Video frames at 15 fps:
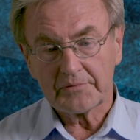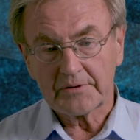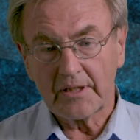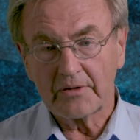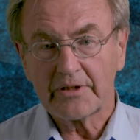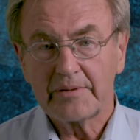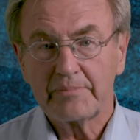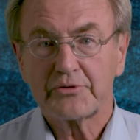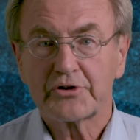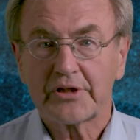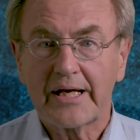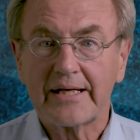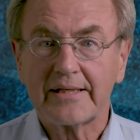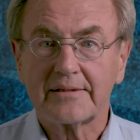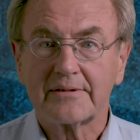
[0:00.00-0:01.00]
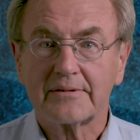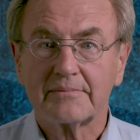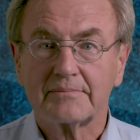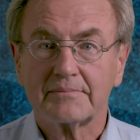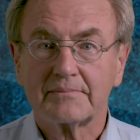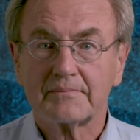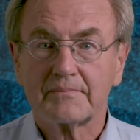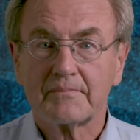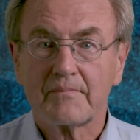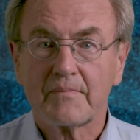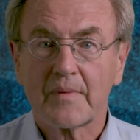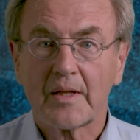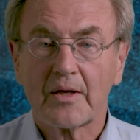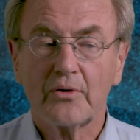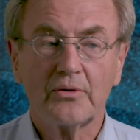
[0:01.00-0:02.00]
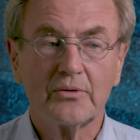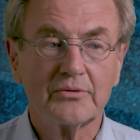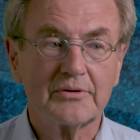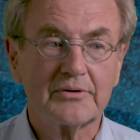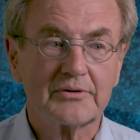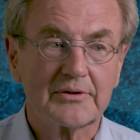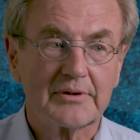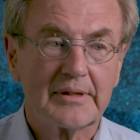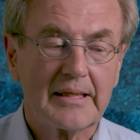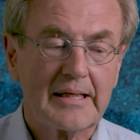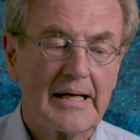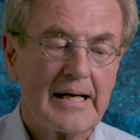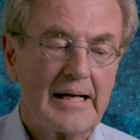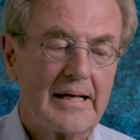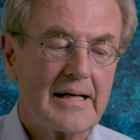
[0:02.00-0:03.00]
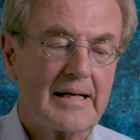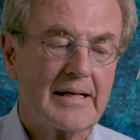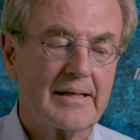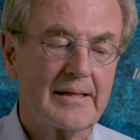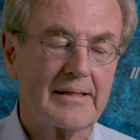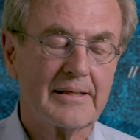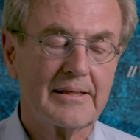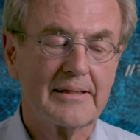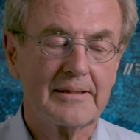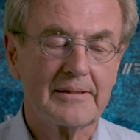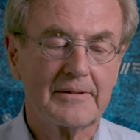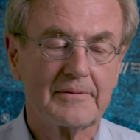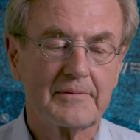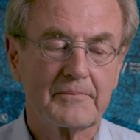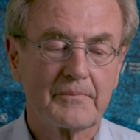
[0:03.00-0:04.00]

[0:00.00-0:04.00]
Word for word: Dann gibt es Streit. Und äh,